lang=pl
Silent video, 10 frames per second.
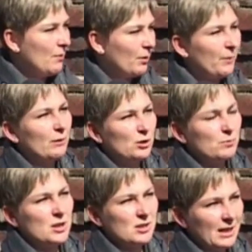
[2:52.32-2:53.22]
popełni
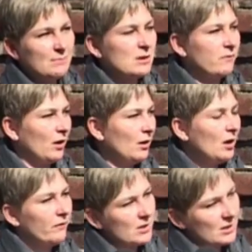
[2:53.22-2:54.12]
przestępstwo,
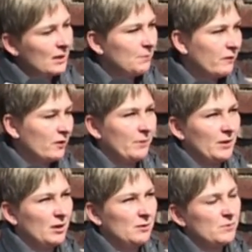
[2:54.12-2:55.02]
więc najpierw jest
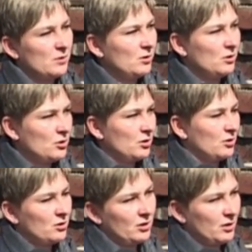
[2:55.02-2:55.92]
badany psychicznie,
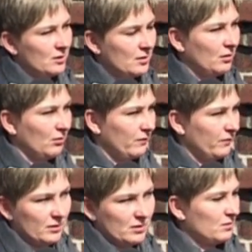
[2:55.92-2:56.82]
czy nie jest chory,
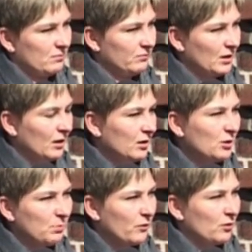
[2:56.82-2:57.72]
więc
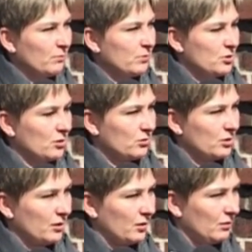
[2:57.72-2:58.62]
nie powinno być czegoś
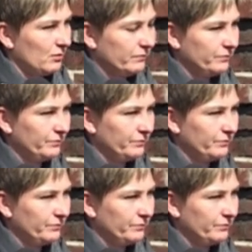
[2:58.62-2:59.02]
takiego.